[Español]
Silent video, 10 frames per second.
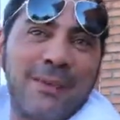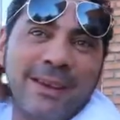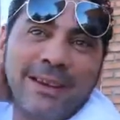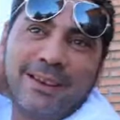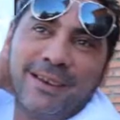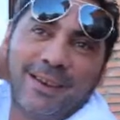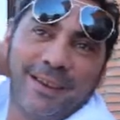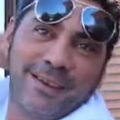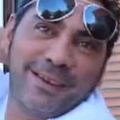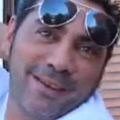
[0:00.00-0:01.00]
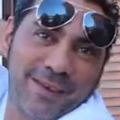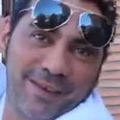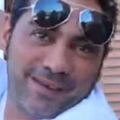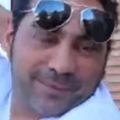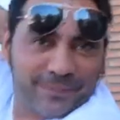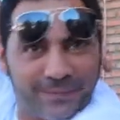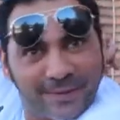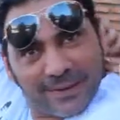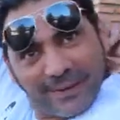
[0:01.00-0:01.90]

Oye, de verdad, soy